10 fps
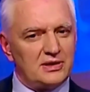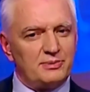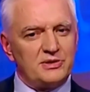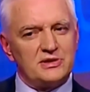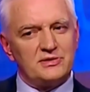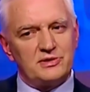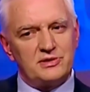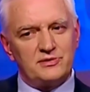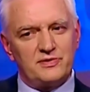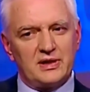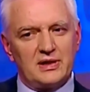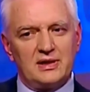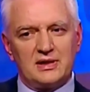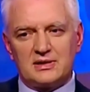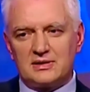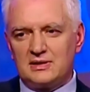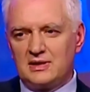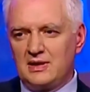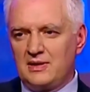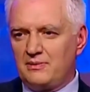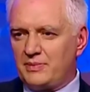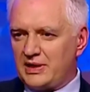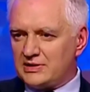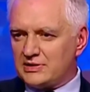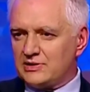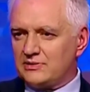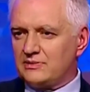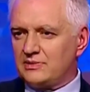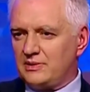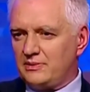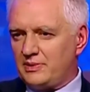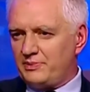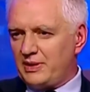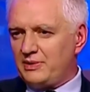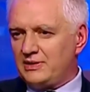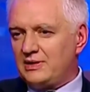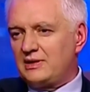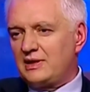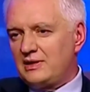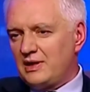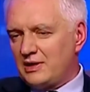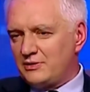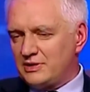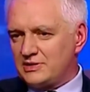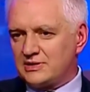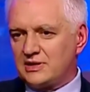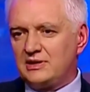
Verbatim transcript: Proszę zwrócić uwagę, jak e, bardzo e, premier Netanyahu jest wygląda?